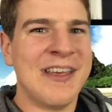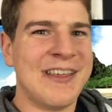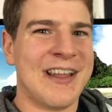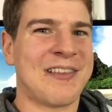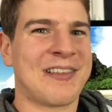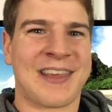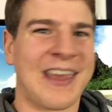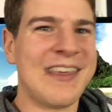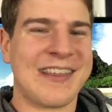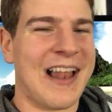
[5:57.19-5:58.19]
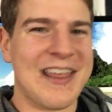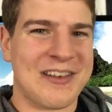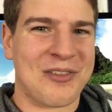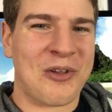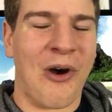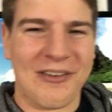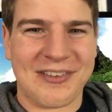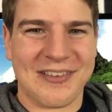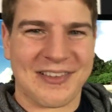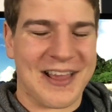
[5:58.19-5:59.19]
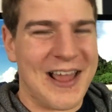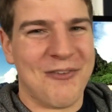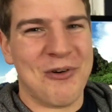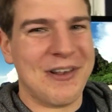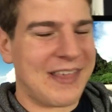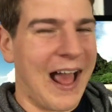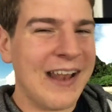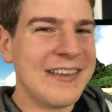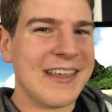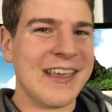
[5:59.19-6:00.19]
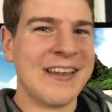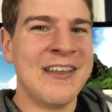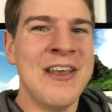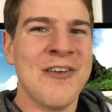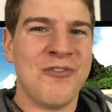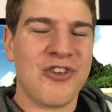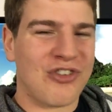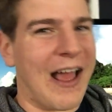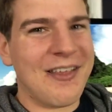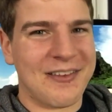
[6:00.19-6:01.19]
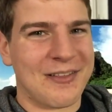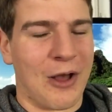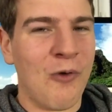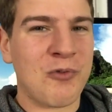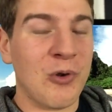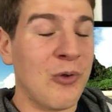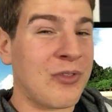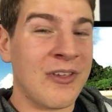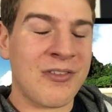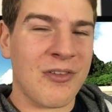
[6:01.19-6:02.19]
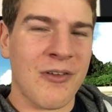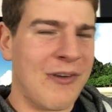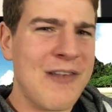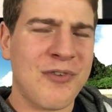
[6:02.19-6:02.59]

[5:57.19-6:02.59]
jetzt kriege ich gleich das Kotzen, das kann ja wohl nicht angehen, wie scheiße das aufgelöst ist, weil